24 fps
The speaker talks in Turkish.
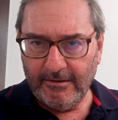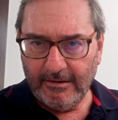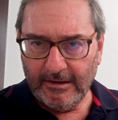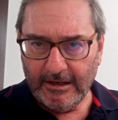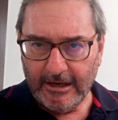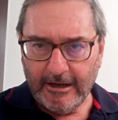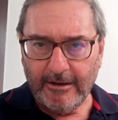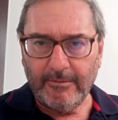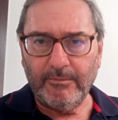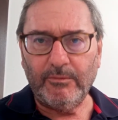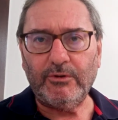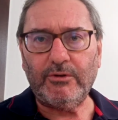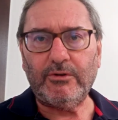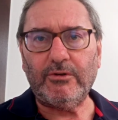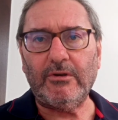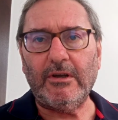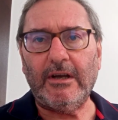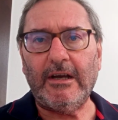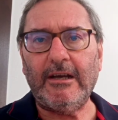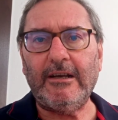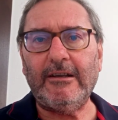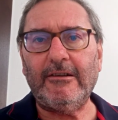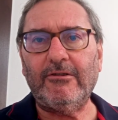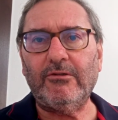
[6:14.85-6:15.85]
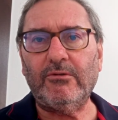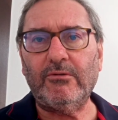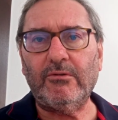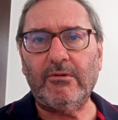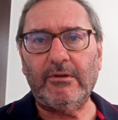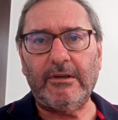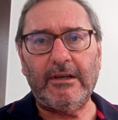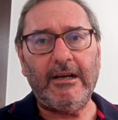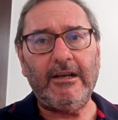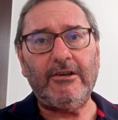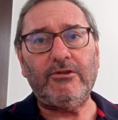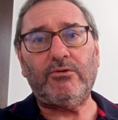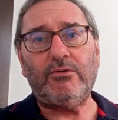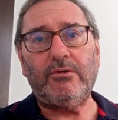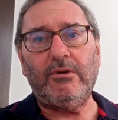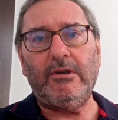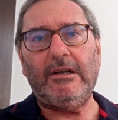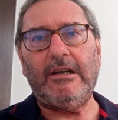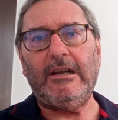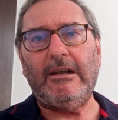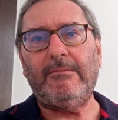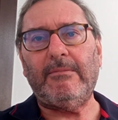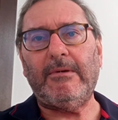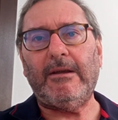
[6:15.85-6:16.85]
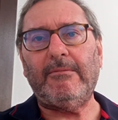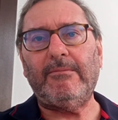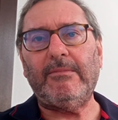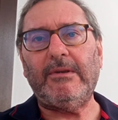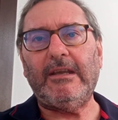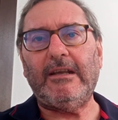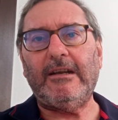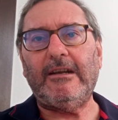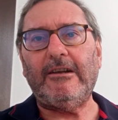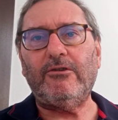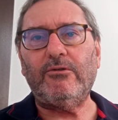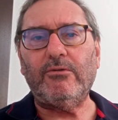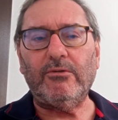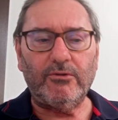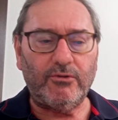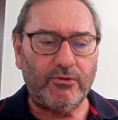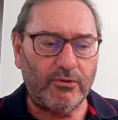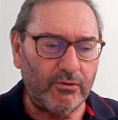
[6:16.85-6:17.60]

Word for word: namuslu aydın olarak söylemem gerekiyor.